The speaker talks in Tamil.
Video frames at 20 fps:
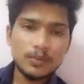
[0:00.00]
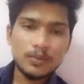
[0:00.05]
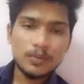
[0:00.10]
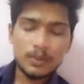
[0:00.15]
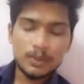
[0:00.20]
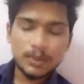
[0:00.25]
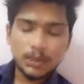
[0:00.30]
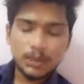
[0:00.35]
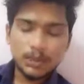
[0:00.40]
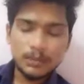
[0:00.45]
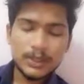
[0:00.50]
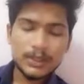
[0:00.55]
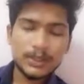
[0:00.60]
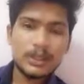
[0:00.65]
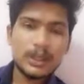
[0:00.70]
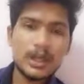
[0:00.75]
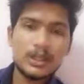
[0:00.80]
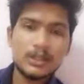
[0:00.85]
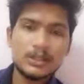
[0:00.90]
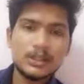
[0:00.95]
ஃபோட்டோ எடுத்து
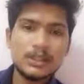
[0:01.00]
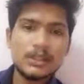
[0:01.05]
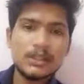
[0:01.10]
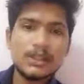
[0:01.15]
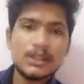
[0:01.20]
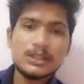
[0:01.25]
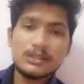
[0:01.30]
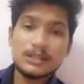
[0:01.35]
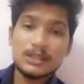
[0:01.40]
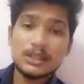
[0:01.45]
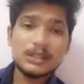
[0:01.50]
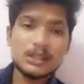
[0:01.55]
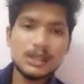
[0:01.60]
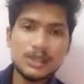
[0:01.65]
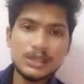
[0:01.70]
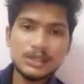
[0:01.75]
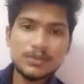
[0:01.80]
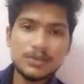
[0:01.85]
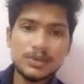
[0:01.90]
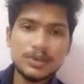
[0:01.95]
பார்த்துட்டு அழுதுட்டு சரி
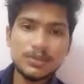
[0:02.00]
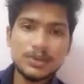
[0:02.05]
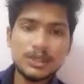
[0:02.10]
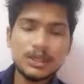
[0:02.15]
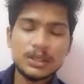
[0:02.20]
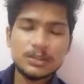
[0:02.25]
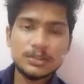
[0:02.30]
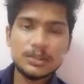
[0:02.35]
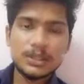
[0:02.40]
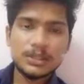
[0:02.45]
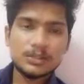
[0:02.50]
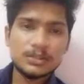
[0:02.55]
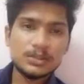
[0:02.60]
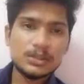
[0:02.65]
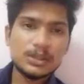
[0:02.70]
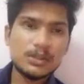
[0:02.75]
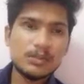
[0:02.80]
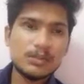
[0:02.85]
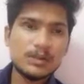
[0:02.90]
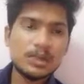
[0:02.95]
தங்கச்சி வெயிட் பண்ணிட்டு இருப்பான்னு
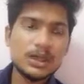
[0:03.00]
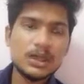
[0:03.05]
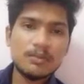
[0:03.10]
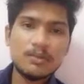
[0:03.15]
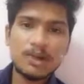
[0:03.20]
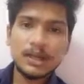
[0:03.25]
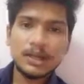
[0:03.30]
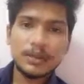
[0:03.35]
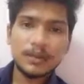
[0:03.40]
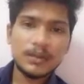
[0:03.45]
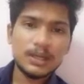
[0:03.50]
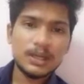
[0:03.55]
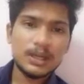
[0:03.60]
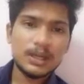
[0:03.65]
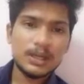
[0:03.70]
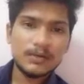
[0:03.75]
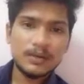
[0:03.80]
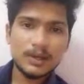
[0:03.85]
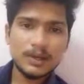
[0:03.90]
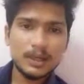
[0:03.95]
சொல்லிட்டு அவளுக்காக வாட்டர் பலன்
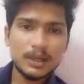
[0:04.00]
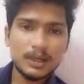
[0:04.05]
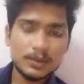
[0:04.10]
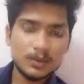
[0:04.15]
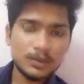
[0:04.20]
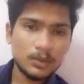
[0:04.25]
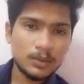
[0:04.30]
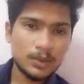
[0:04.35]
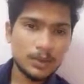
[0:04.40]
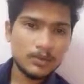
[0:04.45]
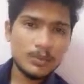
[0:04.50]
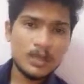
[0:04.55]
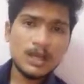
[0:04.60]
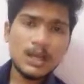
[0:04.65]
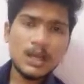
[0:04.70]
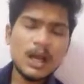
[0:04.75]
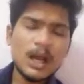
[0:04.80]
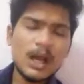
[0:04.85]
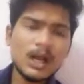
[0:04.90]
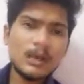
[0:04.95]
நிறையா வாங்கிட்டு அங்கே போவான்
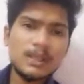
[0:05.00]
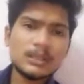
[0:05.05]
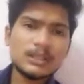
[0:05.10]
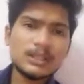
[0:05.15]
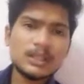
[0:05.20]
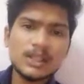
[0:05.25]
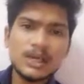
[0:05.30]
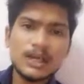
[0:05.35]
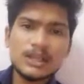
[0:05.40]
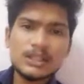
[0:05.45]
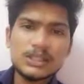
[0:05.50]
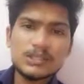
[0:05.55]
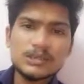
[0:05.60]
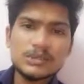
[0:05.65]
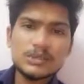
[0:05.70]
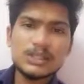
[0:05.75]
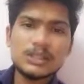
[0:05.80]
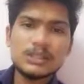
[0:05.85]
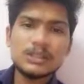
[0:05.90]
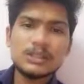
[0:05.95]
அங்கே பார்த்தா தங்கச்சி
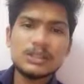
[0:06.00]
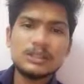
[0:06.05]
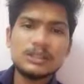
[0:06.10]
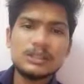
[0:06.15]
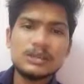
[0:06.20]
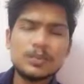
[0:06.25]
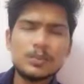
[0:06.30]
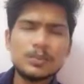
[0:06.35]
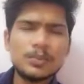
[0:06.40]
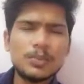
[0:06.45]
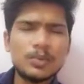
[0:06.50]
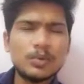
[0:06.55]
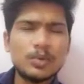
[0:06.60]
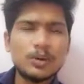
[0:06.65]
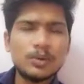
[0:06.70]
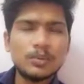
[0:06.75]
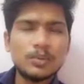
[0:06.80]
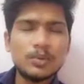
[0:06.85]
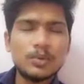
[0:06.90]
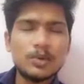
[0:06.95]
வந்துட்டு ரொம்ப
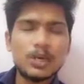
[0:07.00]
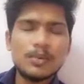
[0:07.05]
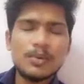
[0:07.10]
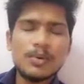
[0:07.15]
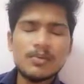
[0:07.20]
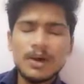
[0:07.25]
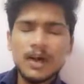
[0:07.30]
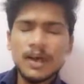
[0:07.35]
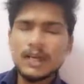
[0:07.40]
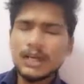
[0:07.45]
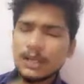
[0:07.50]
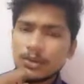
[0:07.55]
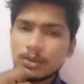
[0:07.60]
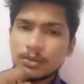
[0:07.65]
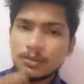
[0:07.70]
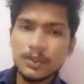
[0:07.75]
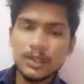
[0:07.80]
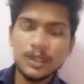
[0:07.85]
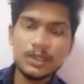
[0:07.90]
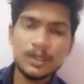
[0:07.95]
உடம்பு முடியாமல் வாயில்
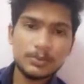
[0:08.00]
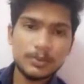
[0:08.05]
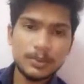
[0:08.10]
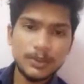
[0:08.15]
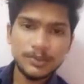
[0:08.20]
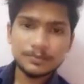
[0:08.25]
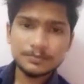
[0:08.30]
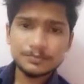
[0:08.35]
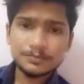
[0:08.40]
எதுவும் மின்னுட்டு இருப்பாள்